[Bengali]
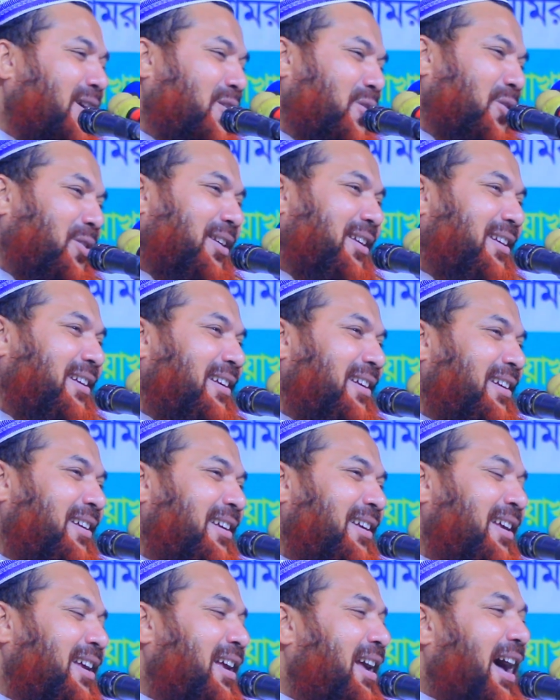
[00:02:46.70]
না করে
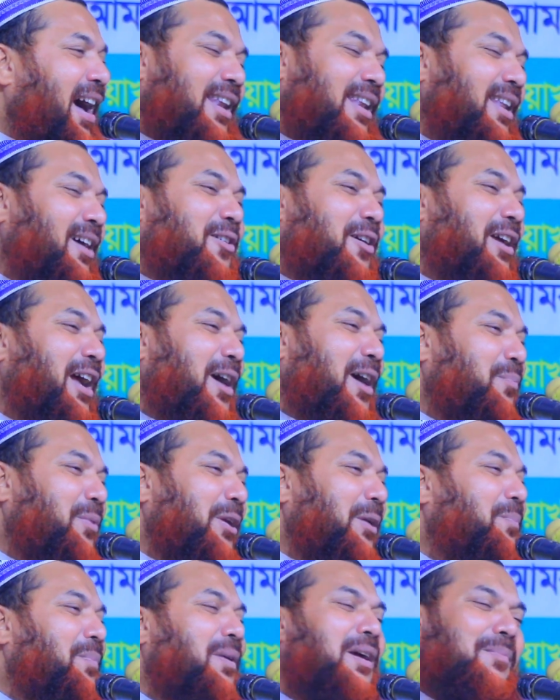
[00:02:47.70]
আল্লাহ কয়
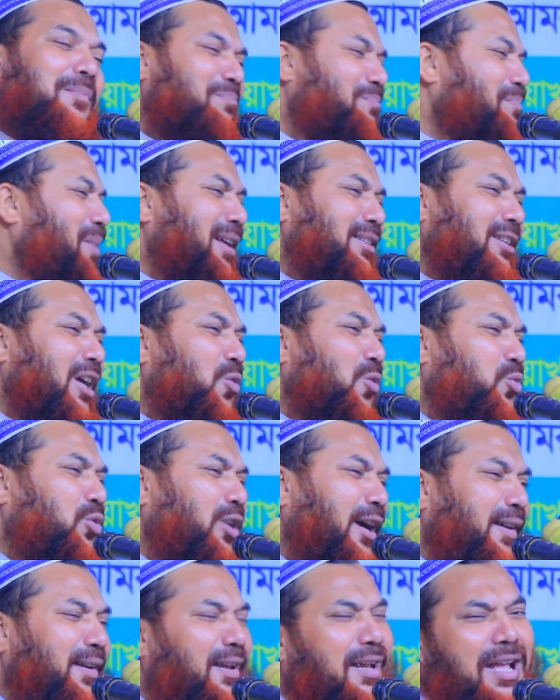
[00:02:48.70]
হাবিব মাথা
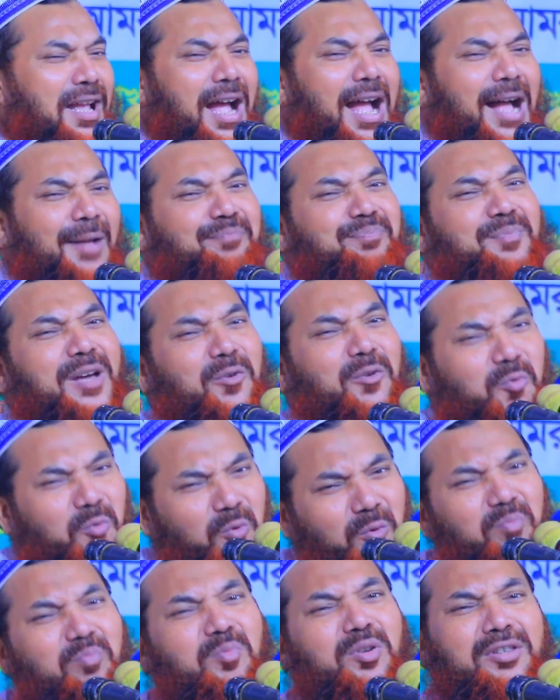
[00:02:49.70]
উঠান আপনার
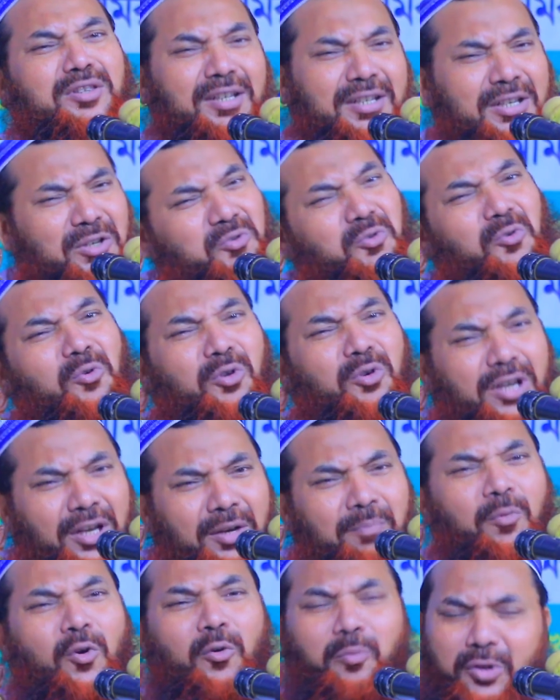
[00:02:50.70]
উম্মতের কিছু
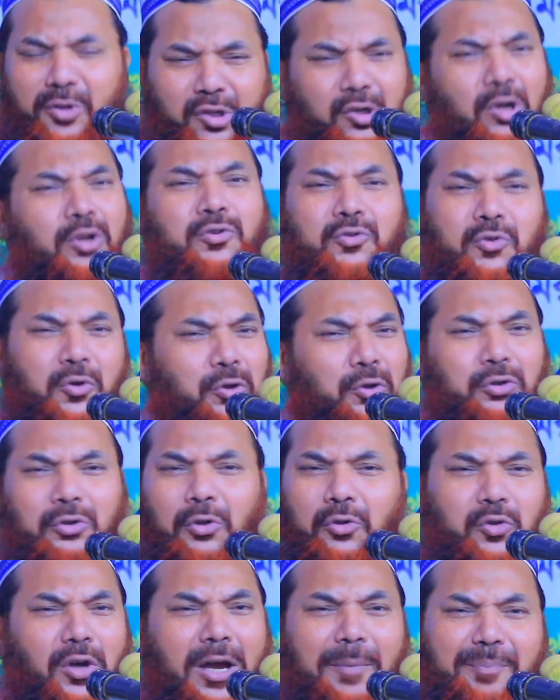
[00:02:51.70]
লোকের ভবিষ্যৎ
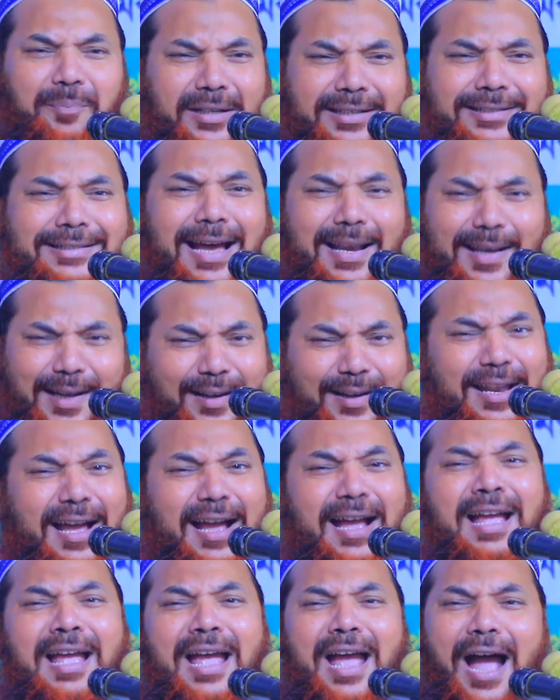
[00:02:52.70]
চরিত্র তো আপনি জানেন না